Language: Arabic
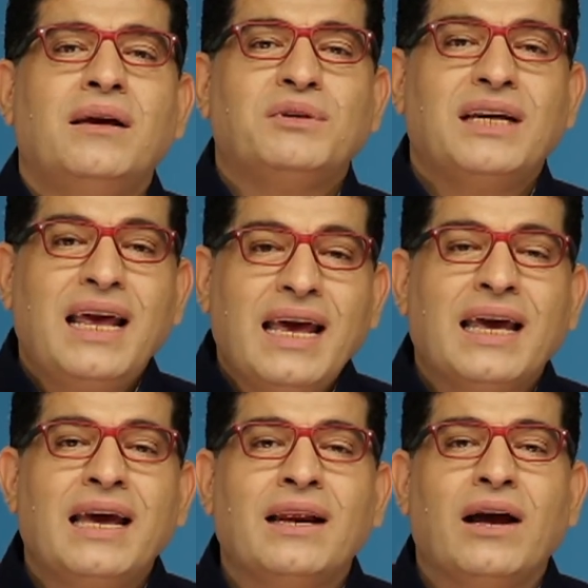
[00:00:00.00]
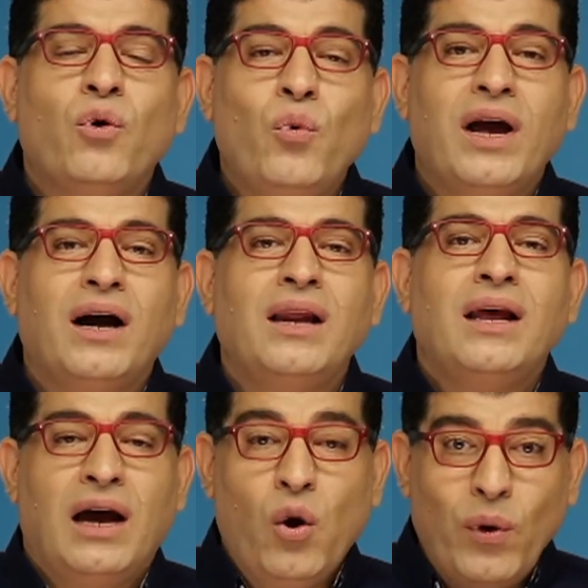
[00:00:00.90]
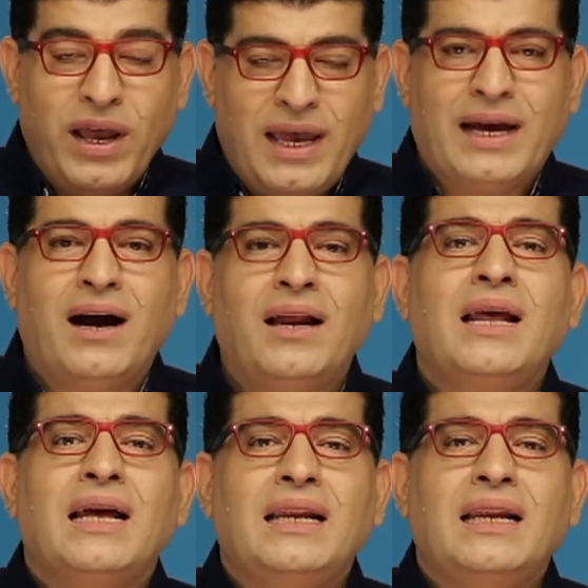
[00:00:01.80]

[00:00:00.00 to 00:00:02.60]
مشان هيك هي القوة قال هو هيك قال